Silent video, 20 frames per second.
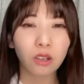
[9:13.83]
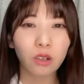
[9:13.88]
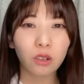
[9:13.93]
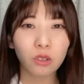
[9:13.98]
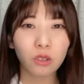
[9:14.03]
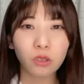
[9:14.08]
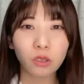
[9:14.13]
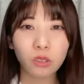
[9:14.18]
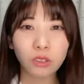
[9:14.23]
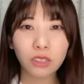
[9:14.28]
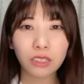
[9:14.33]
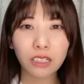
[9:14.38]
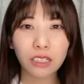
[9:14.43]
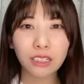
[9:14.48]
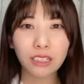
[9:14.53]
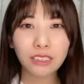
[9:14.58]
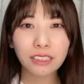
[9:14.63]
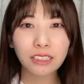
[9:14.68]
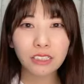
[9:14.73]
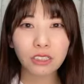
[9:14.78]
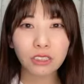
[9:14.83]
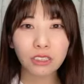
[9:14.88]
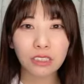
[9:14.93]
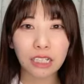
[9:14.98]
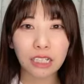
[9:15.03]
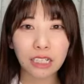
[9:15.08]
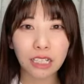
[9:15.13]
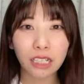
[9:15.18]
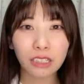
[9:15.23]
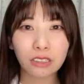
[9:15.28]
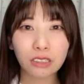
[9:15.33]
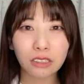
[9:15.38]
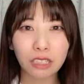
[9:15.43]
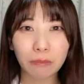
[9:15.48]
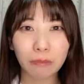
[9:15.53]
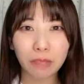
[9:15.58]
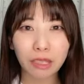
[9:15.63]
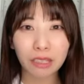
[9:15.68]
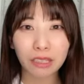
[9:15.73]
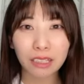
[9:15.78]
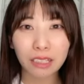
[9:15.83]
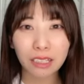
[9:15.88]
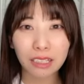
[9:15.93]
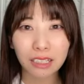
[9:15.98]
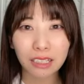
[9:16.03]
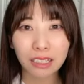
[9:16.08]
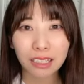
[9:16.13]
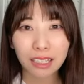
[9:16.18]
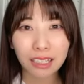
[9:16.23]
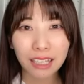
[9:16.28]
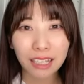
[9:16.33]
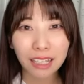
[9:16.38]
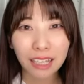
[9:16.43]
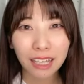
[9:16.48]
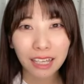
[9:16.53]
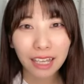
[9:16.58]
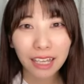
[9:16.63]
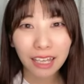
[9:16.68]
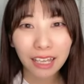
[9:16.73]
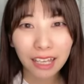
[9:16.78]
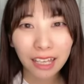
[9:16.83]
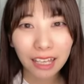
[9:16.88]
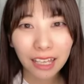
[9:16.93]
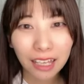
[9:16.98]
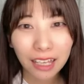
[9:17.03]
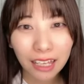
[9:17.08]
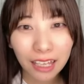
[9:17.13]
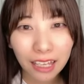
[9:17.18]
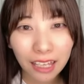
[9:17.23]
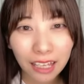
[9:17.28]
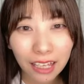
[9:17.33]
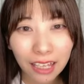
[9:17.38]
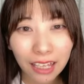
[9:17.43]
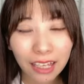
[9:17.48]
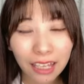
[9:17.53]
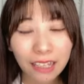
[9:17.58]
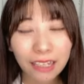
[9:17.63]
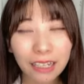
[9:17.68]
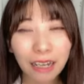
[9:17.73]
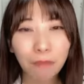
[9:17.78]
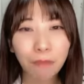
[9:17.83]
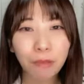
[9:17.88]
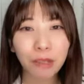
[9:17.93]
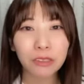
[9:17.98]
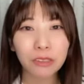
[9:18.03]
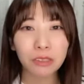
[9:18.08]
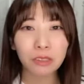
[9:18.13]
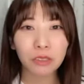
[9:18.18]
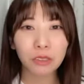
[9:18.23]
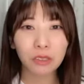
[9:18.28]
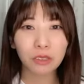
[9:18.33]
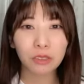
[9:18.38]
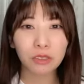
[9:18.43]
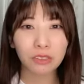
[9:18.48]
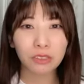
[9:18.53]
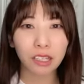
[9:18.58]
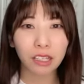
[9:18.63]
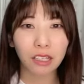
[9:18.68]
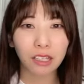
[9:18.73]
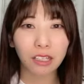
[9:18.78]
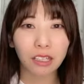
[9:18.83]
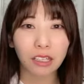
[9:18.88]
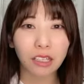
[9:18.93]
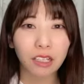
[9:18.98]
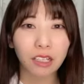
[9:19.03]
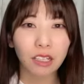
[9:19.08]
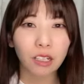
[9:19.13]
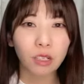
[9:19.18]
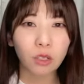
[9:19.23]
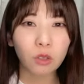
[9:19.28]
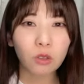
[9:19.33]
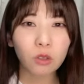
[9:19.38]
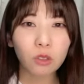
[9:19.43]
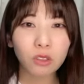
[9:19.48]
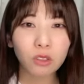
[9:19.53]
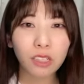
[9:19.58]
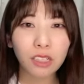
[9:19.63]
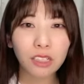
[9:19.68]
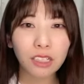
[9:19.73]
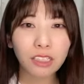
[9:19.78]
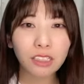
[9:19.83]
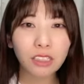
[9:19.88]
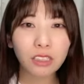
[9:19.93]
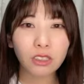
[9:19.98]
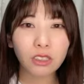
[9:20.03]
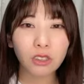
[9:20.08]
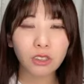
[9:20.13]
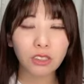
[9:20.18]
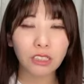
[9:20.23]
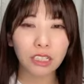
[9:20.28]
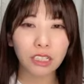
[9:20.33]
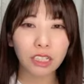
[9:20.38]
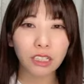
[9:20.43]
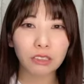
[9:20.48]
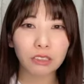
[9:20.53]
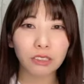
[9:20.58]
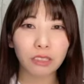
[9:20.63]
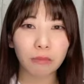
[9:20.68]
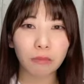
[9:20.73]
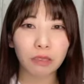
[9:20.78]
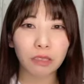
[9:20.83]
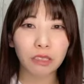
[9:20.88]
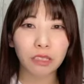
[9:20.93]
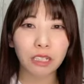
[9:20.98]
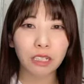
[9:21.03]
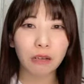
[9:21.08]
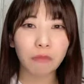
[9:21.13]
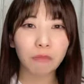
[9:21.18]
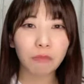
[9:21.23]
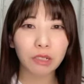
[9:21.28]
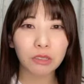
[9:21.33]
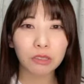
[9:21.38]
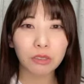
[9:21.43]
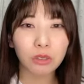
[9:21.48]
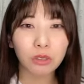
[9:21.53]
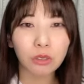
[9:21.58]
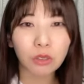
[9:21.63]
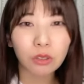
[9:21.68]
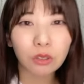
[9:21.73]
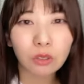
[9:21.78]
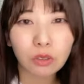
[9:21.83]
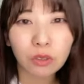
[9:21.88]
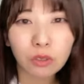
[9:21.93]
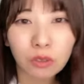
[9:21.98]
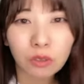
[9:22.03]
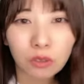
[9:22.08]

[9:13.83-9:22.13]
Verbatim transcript: ほんとそれリスク下げるためにえー、頑張るよってほんとそれリスク下げるために頑張るよ